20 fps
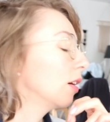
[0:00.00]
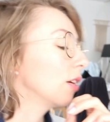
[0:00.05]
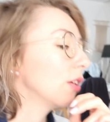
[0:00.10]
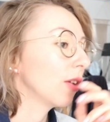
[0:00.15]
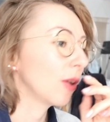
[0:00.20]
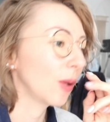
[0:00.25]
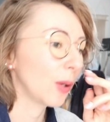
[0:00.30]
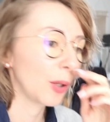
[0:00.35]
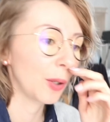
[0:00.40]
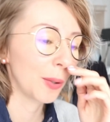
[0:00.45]

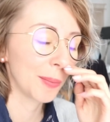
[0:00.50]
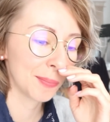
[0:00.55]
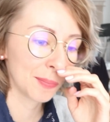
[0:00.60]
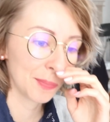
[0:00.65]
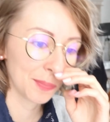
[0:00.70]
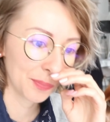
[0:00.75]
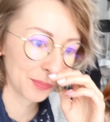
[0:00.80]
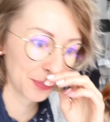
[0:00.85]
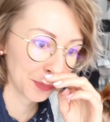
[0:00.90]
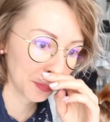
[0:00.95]

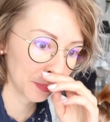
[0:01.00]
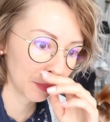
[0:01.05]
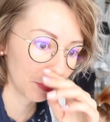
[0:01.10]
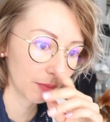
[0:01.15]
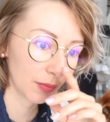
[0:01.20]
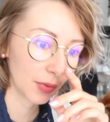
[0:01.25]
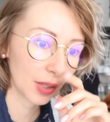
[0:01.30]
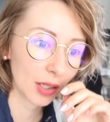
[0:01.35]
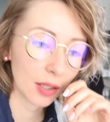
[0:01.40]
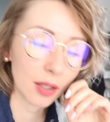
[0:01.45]

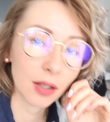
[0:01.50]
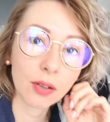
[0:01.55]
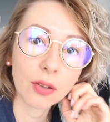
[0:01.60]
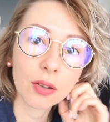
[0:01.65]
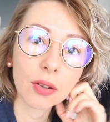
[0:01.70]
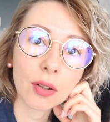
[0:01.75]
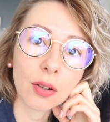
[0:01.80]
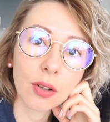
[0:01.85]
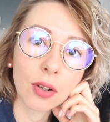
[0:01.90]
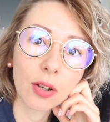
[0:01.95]
Euh,
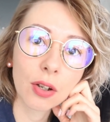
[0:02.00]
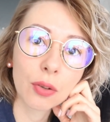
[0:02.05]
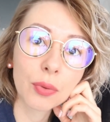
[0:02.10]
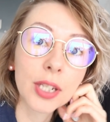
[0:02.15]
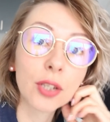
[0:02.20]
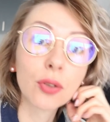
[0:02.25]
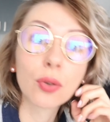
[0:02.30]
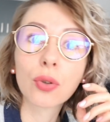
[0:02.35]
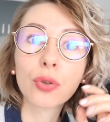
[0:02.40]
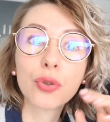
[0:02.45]
euh,
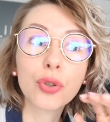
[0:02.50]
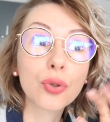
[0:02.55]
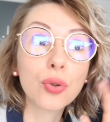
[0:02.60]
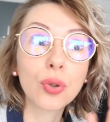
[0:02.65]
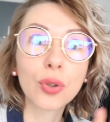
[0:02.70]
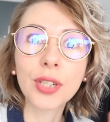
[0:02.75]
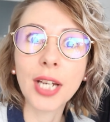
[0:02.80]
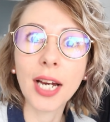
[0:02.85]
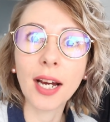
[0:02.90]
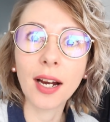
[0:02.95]
oui, donc du coup,
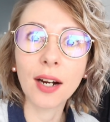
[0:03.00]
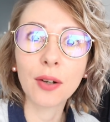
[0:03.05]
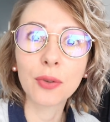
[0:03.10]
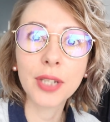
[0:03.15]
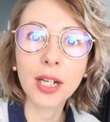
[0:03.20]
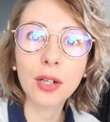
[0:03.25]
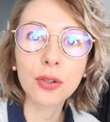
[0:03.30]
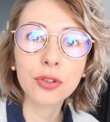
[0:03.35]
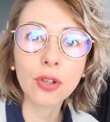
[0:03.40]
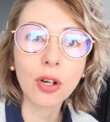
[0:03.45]
on
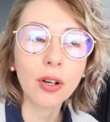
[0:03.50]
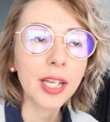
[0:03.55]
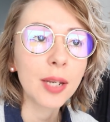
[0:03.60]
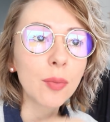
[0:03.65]
a, le temps.